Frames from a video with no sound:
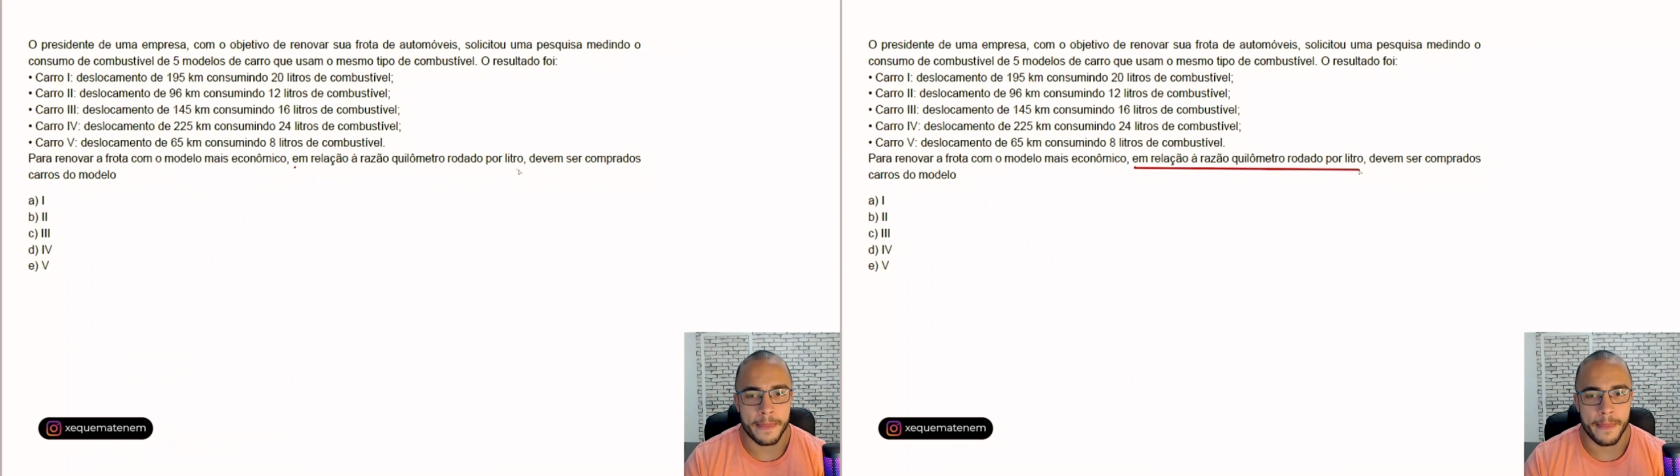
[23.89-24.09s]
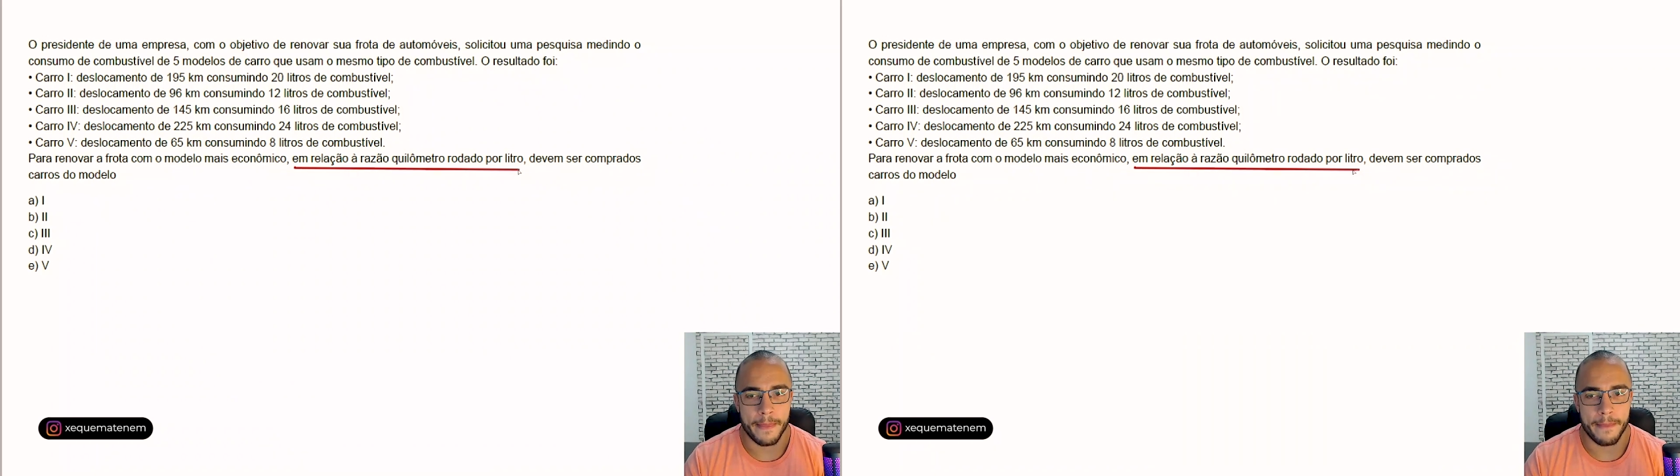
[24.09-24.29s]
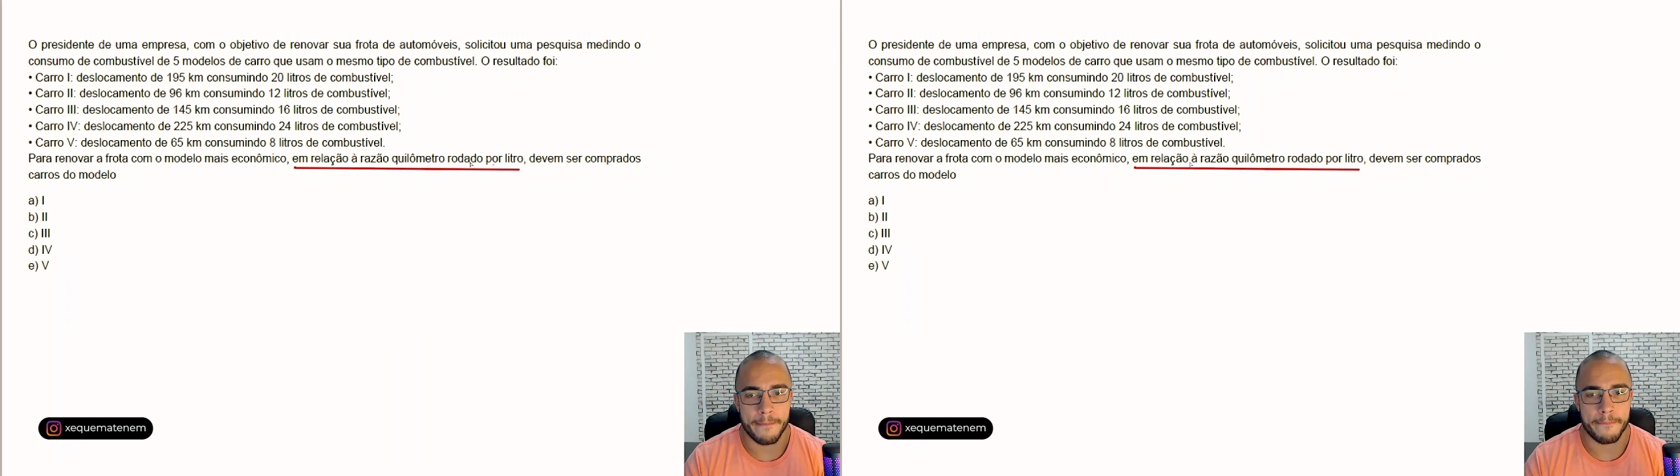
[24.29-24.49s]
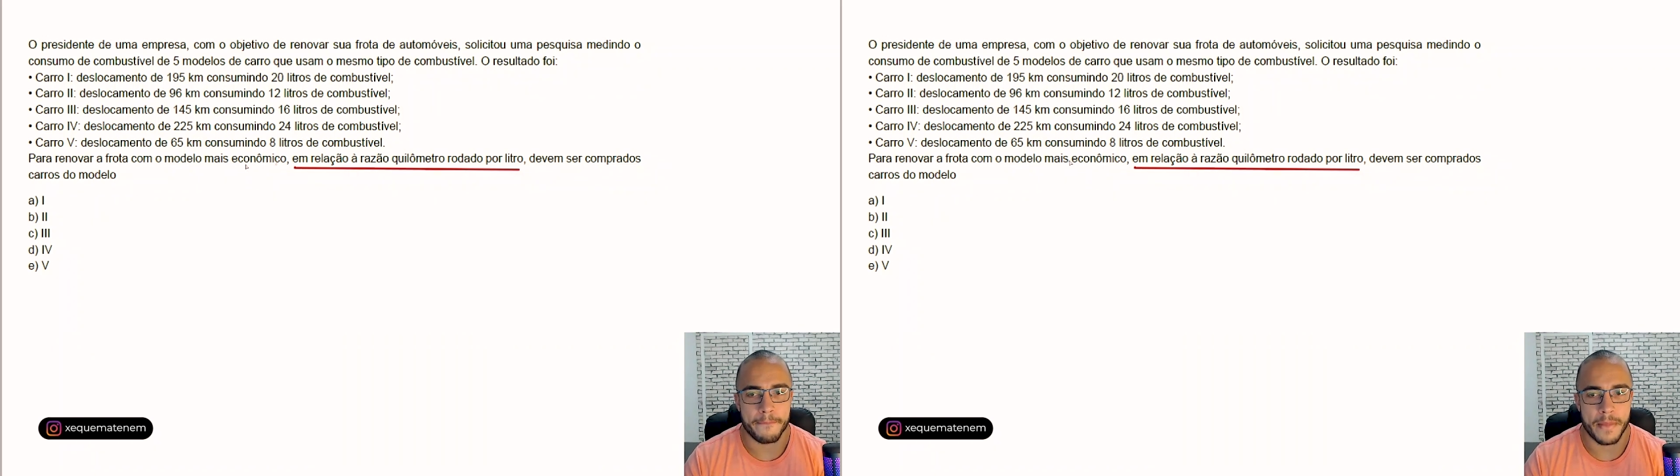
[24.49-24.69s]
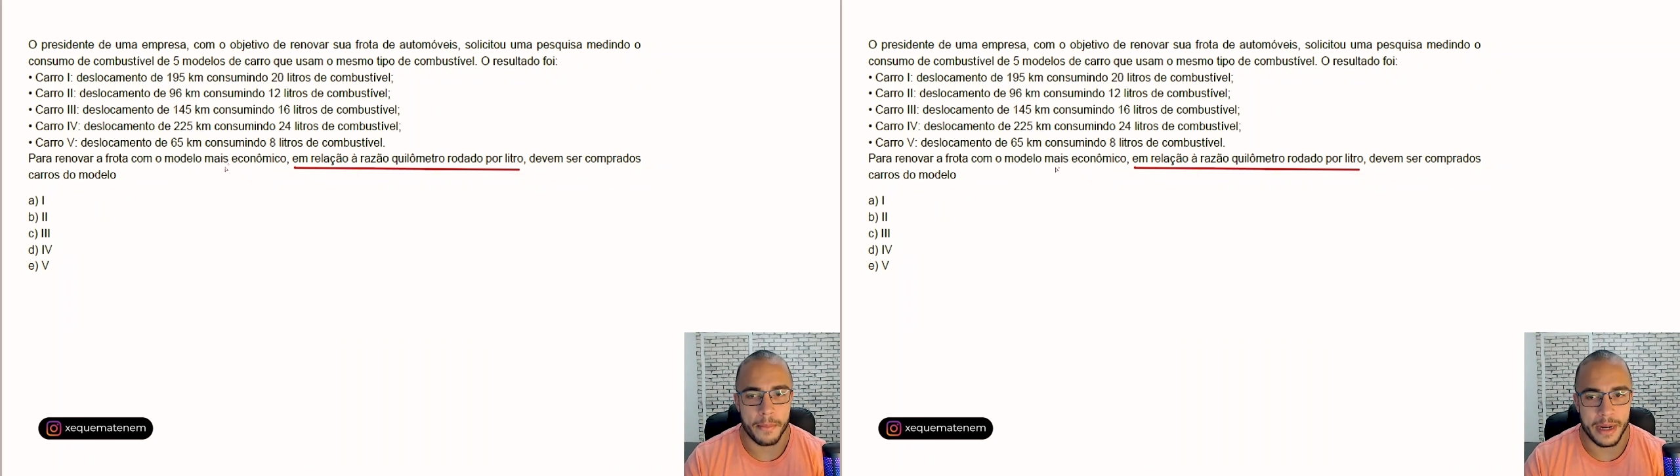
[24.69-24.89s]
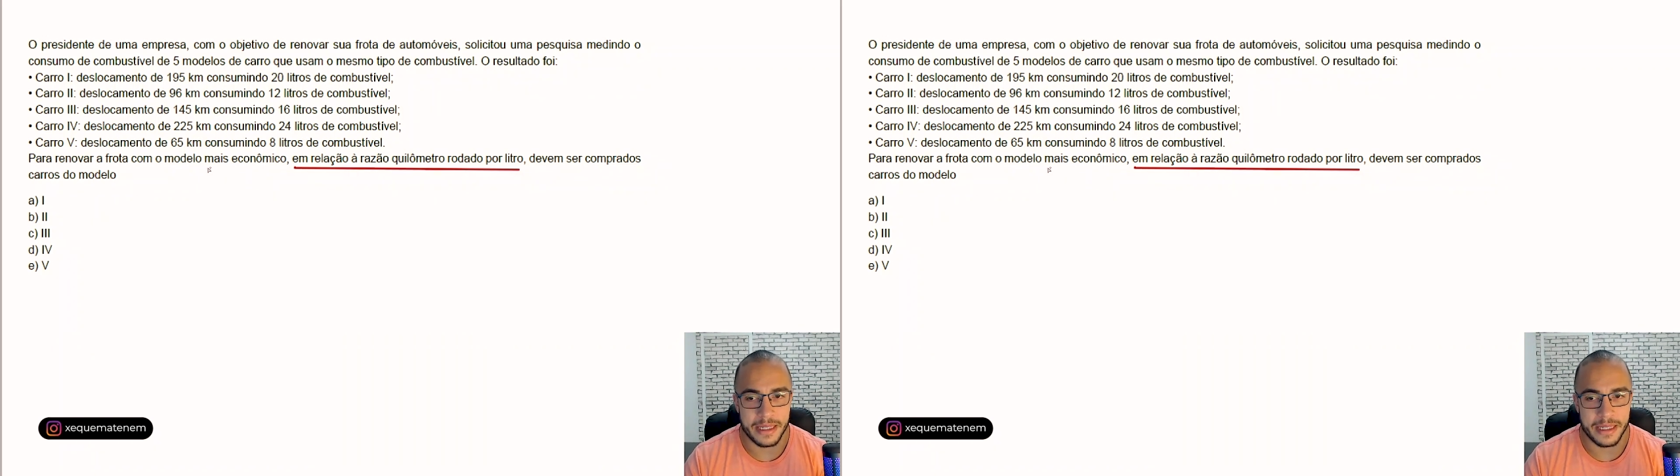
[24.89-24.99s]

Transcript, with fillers: hum, mais